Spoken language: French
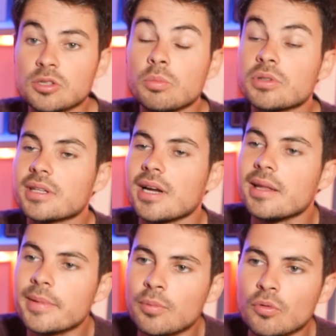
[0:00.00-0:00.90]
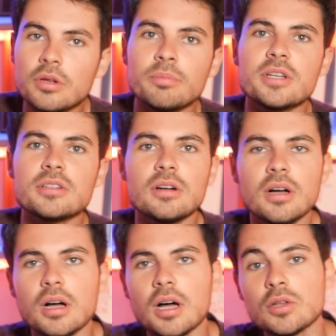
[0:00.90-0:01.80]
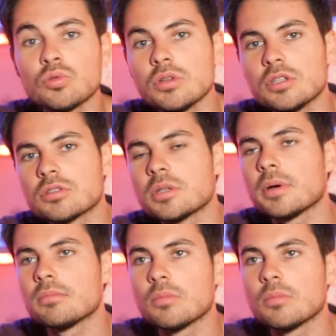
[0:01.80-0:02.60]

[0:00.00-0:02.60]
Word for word: Ils sont peut-être à la limite pour lui plaisants à tourner, je sais pas.